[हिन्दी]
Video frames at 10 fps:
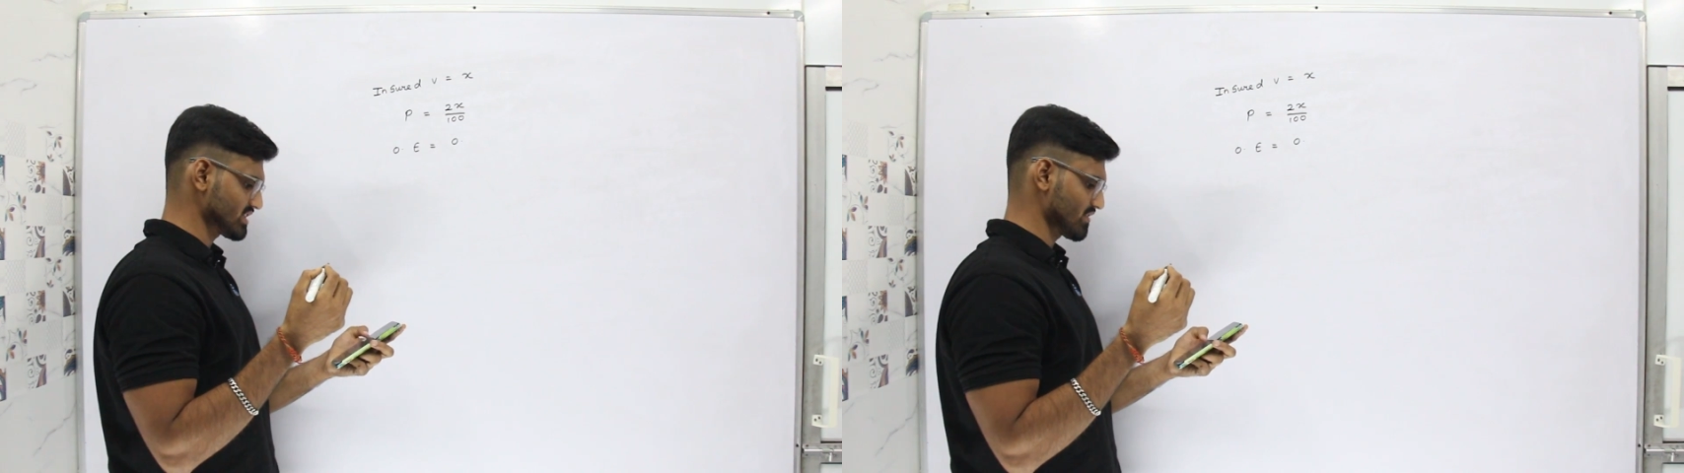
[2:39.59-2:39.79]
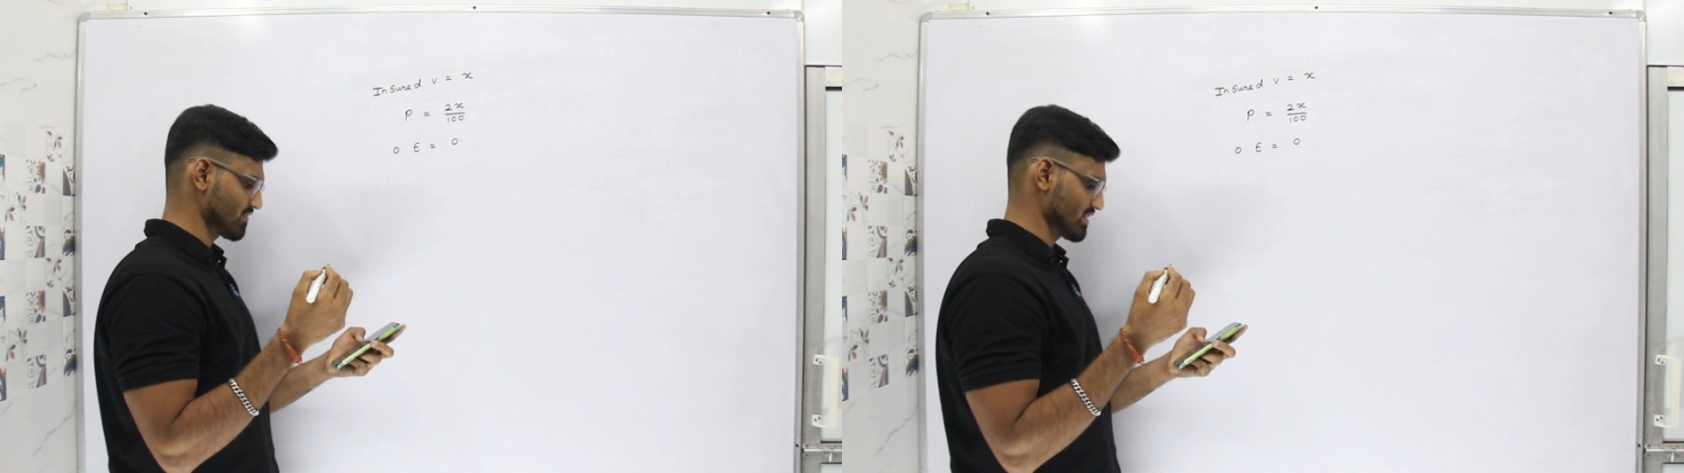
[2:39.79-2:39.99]

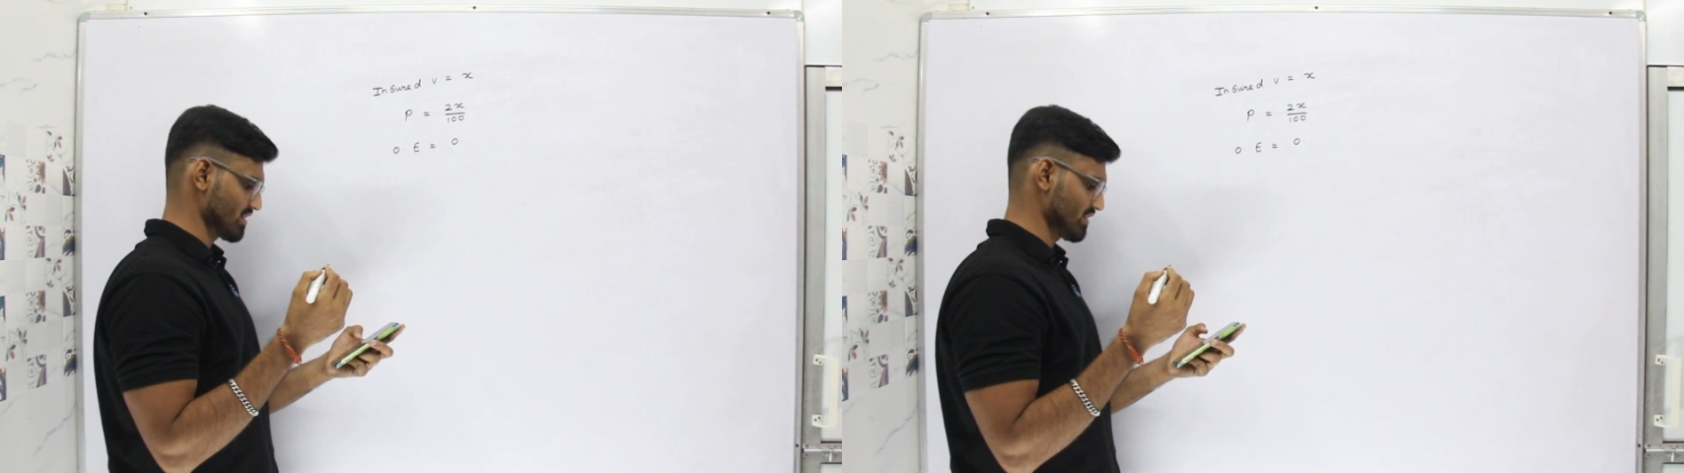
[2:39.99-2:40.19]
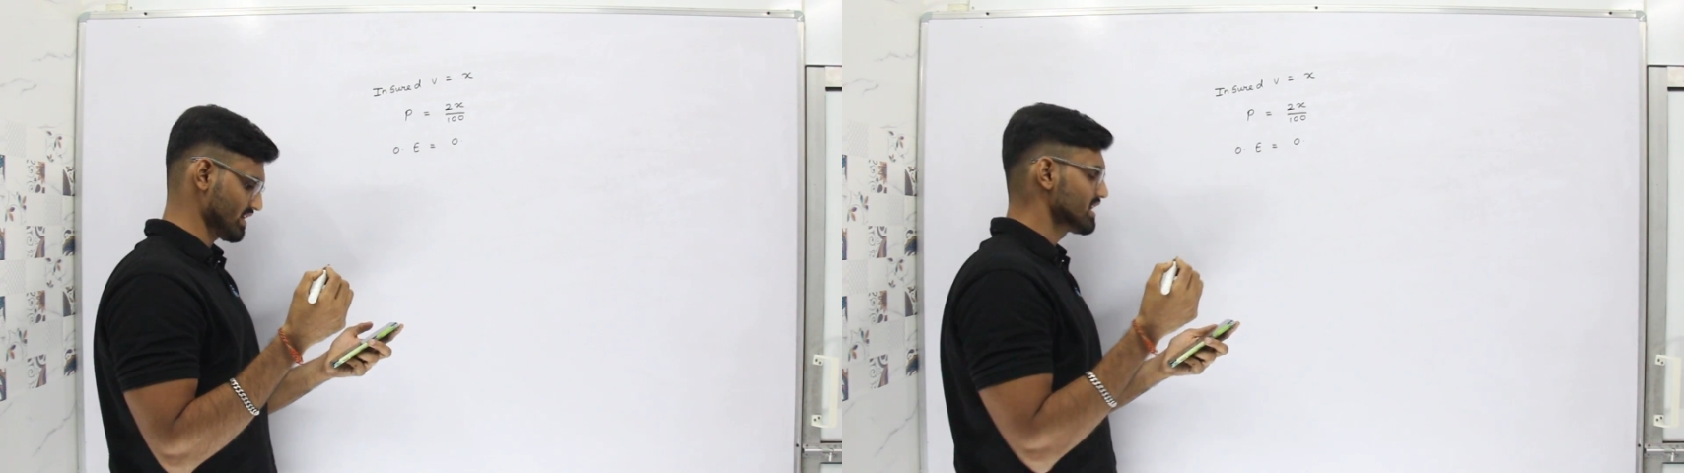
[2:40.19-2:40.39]
सेवन
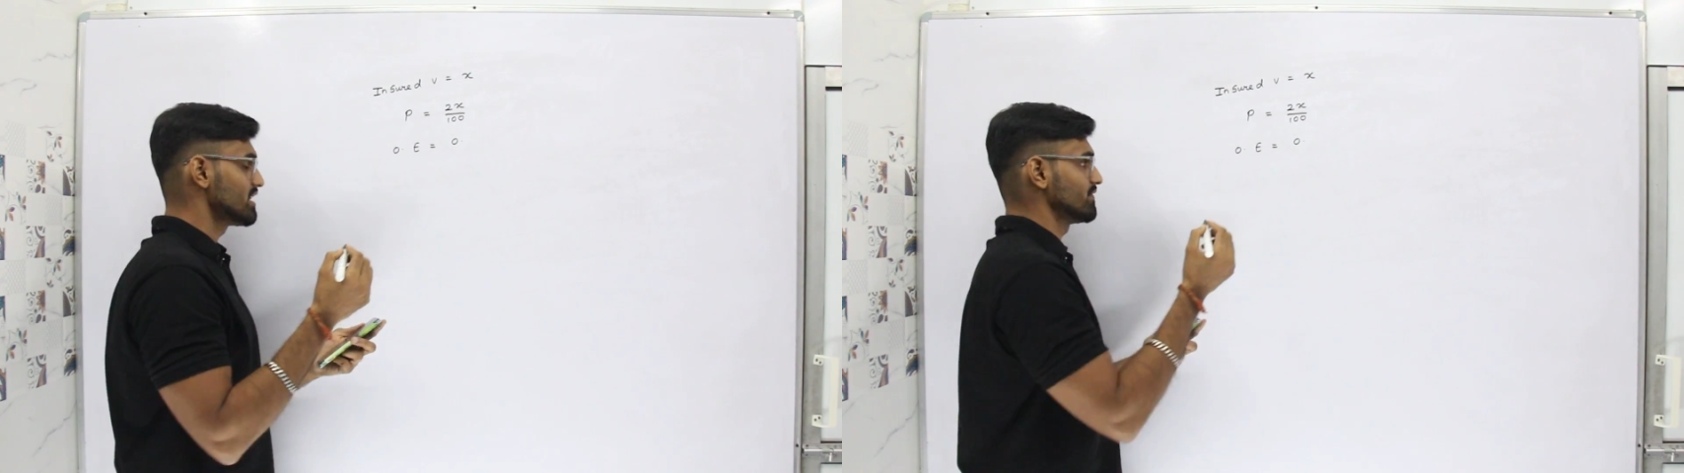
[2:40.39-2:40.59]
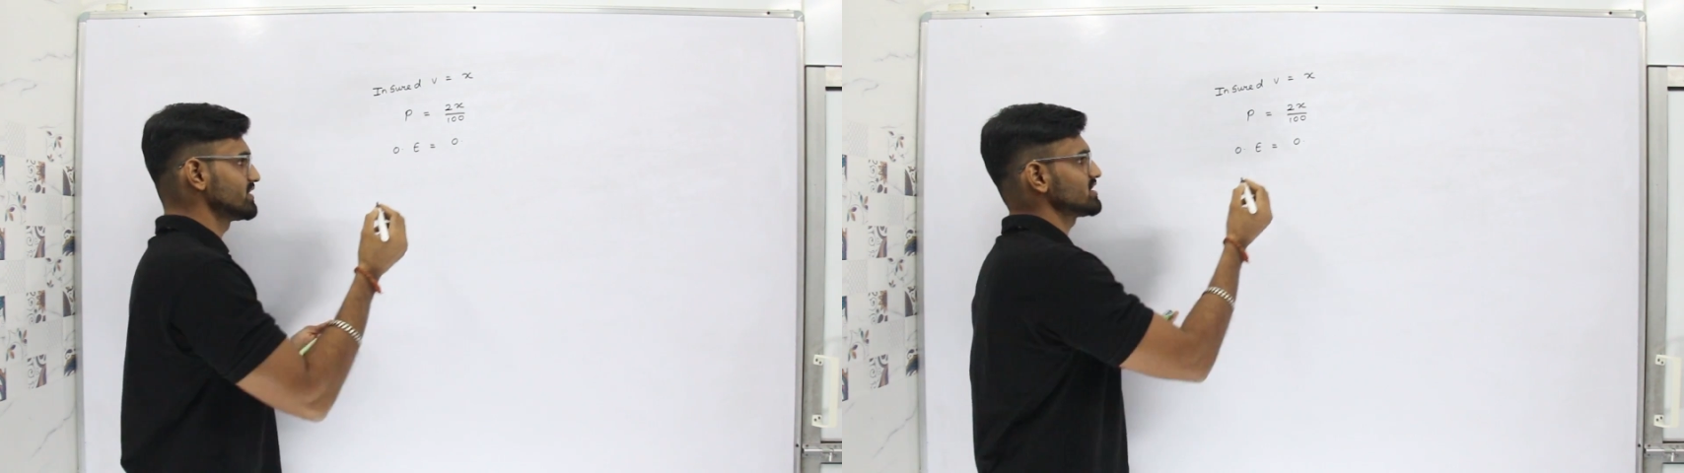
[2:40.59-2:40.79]
फाइव है
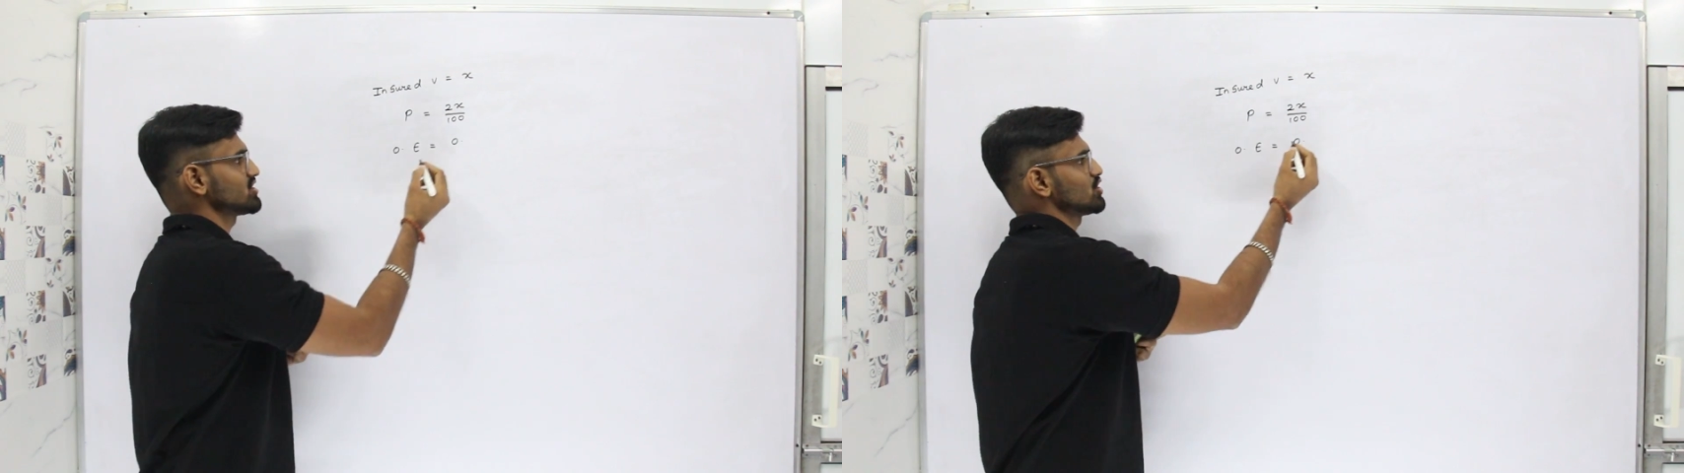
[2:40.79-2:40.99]
विच इज